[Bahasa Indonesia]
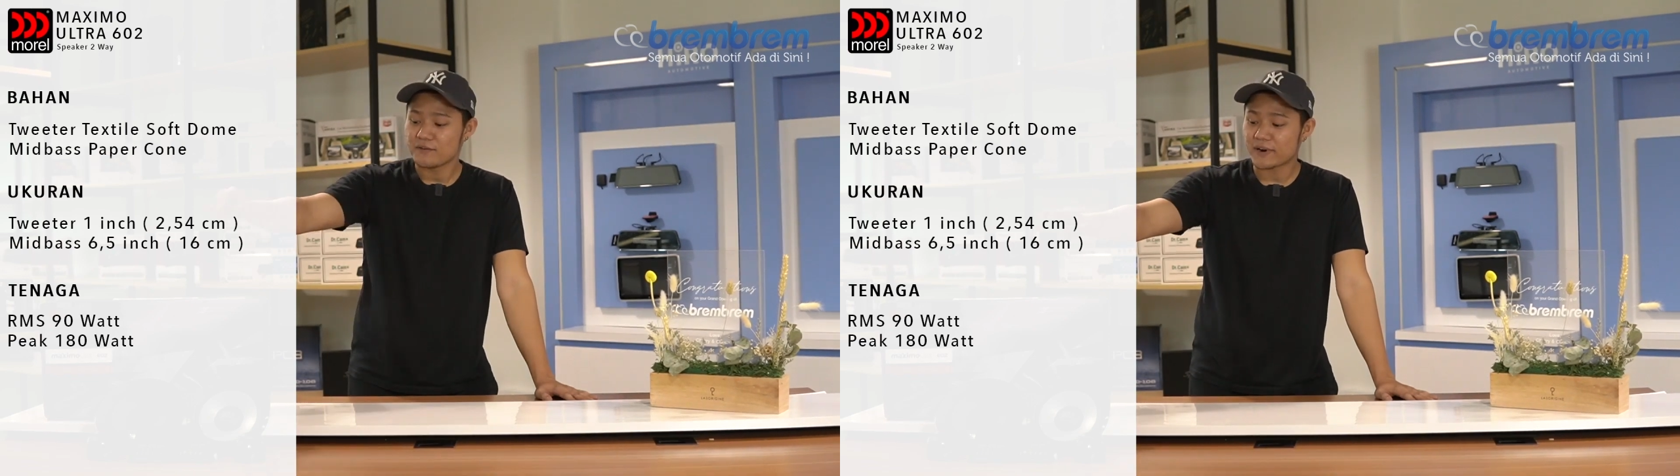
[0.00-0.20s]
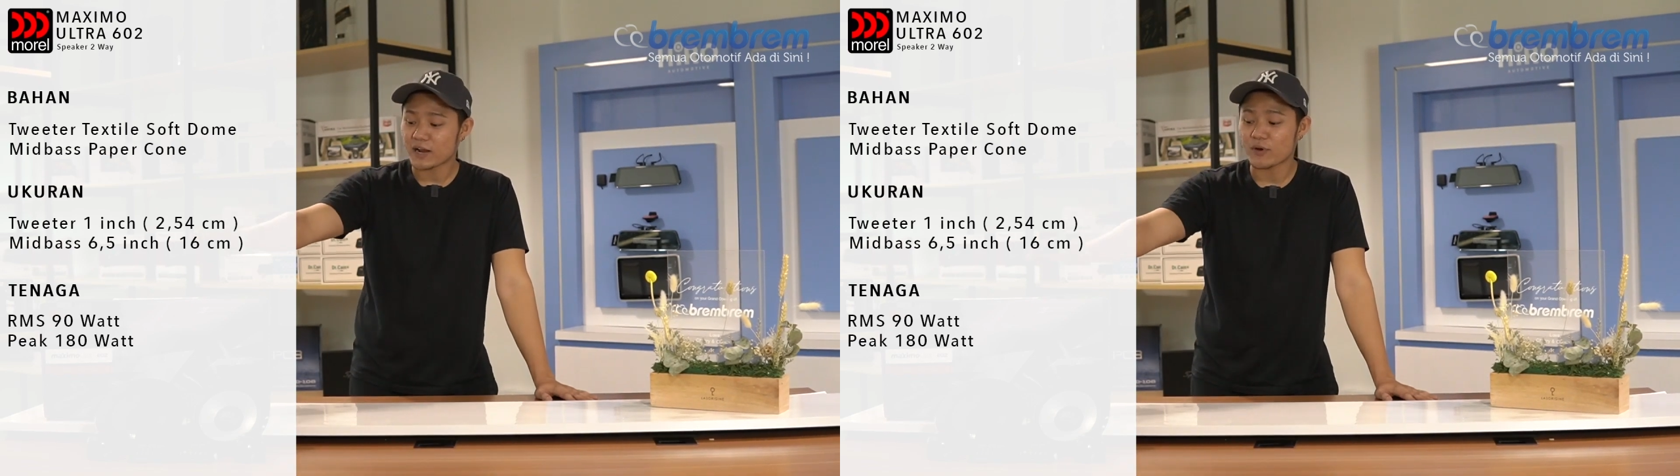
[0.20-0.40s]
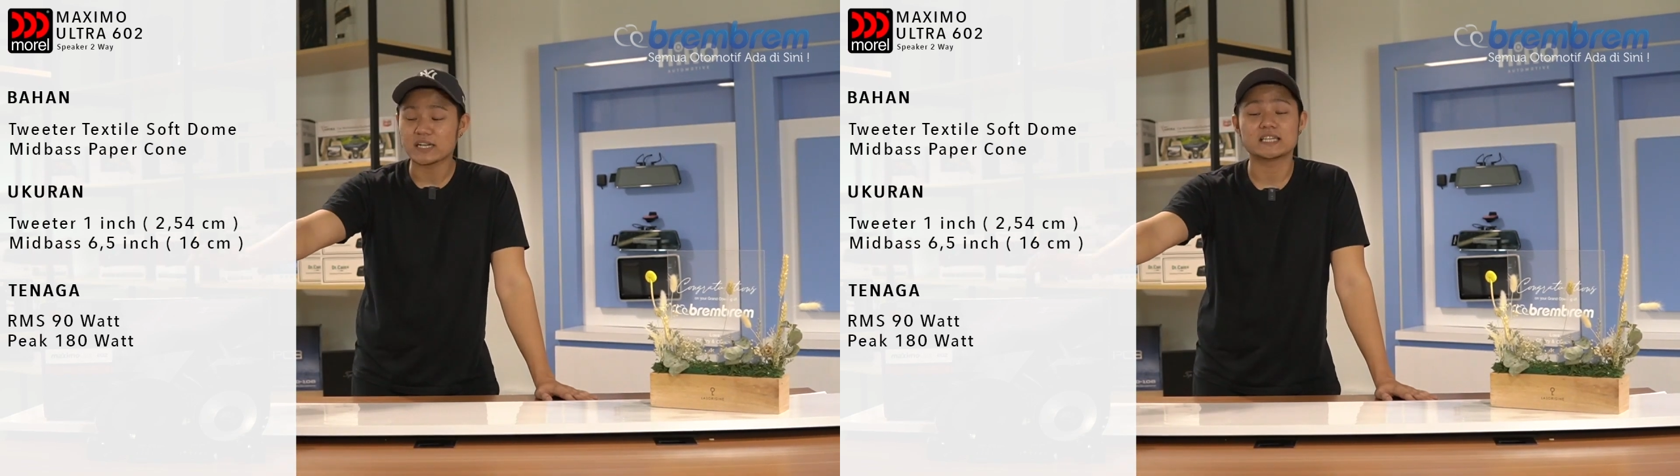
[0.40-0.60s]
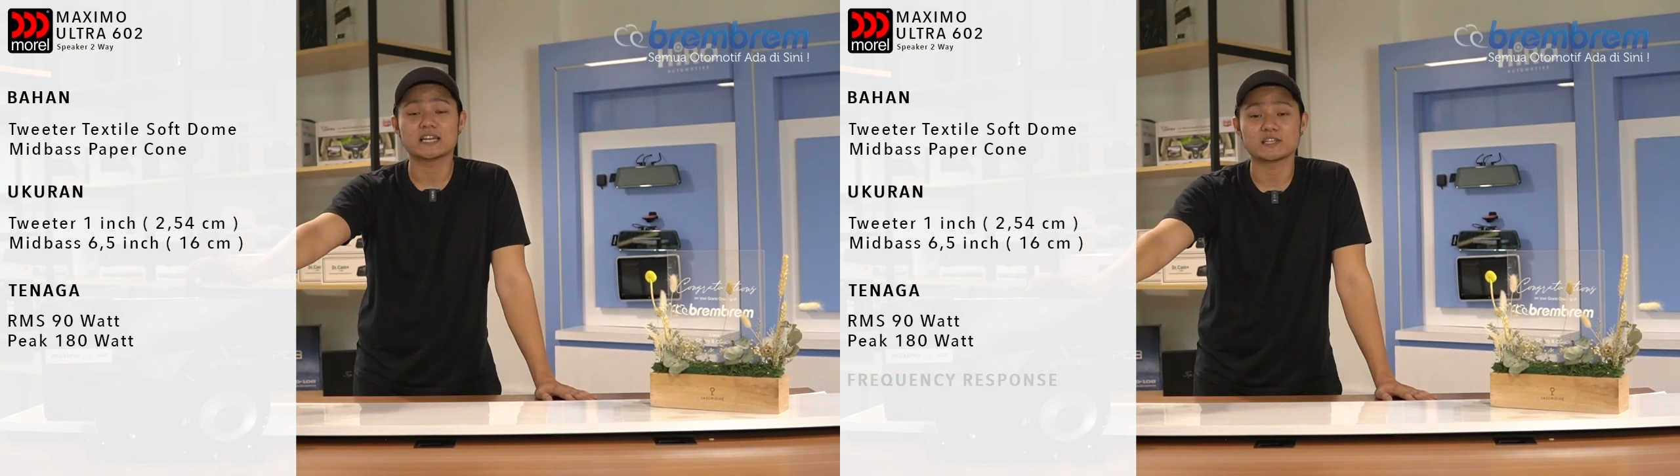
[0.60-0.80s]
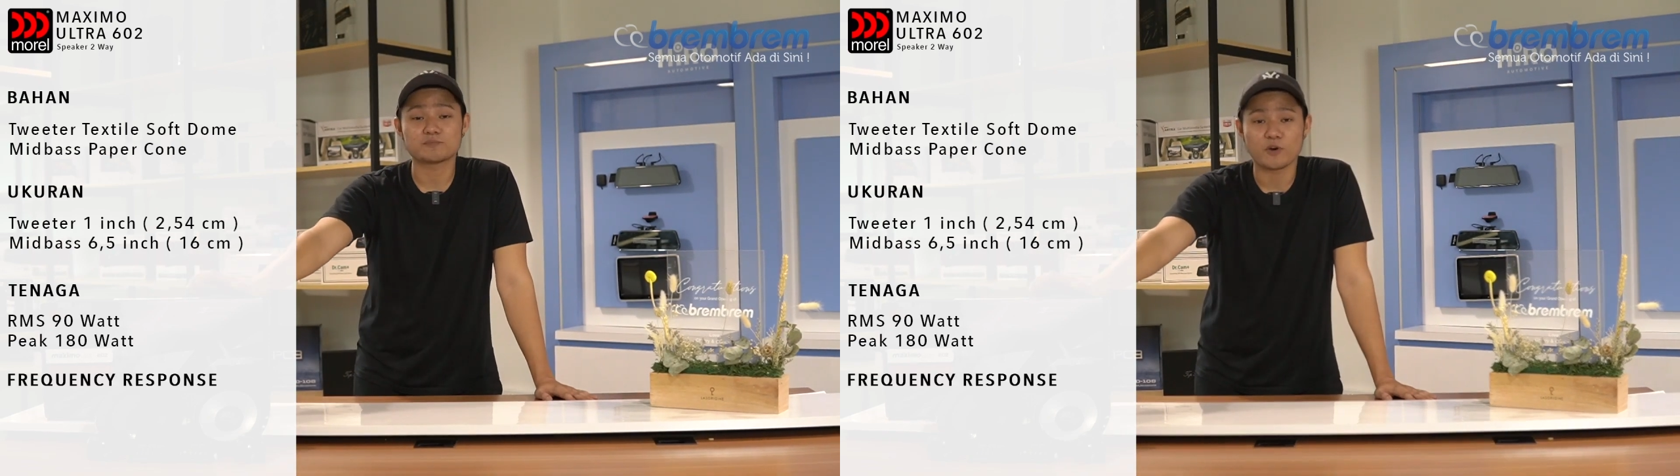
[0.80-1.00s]
frekuensi
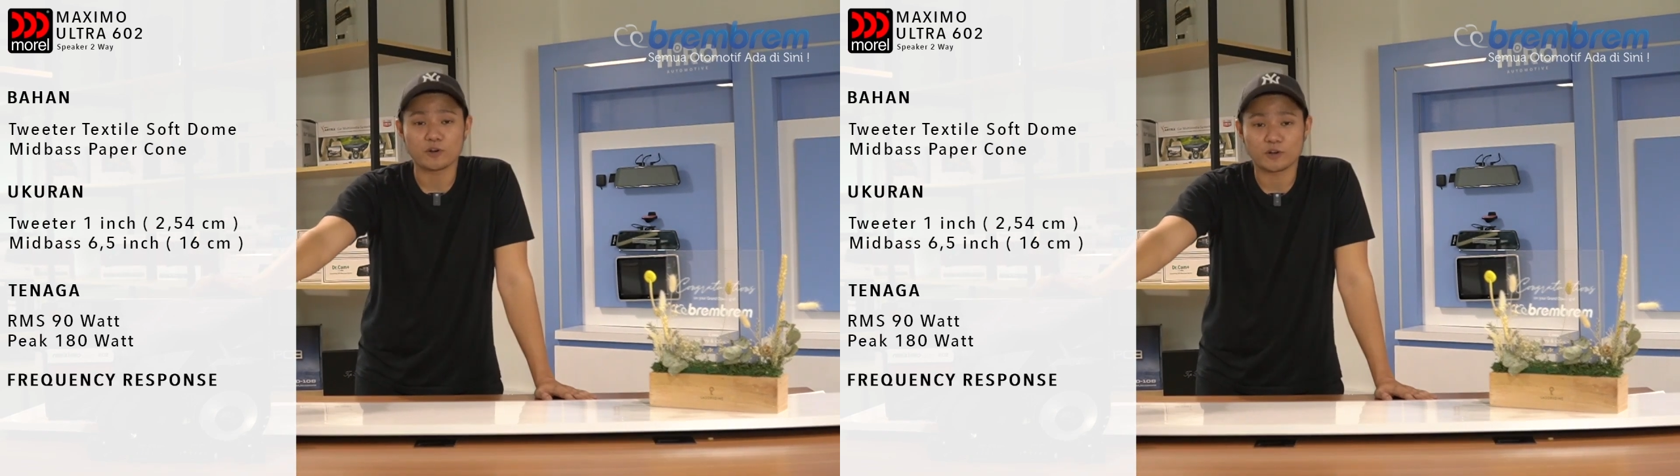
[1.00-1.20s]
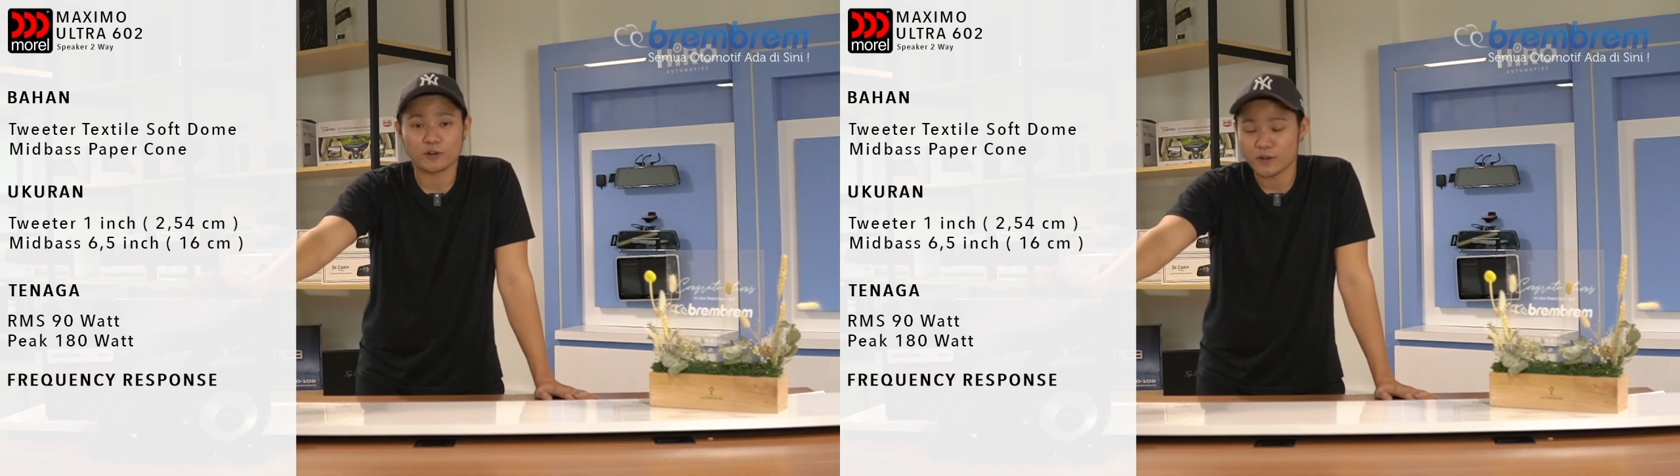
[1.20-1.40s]
respon